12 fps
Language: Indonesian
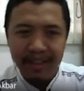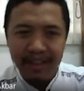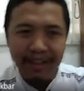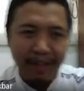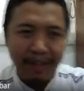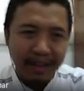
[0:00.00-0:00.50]

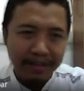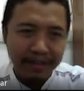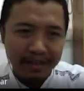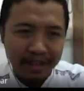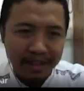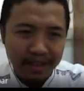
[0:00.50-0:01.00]
Nah, maka
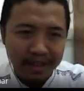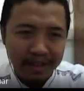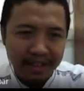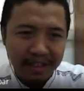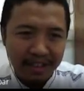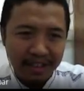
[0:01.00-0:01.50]
fungsi itu
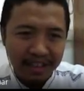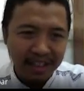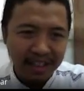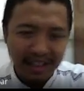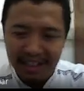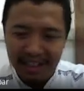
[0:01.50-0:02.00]
adalah
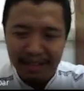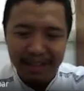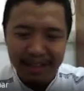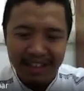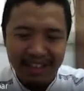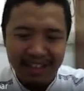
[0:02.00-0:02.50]
apa
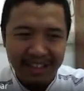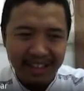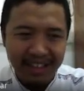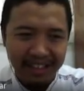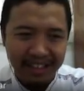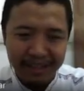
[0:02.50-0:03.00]
nih?
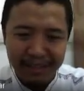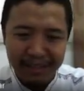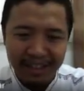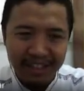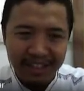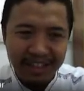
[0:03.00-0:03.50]
F sama
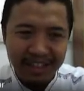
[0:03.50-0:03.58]
dengan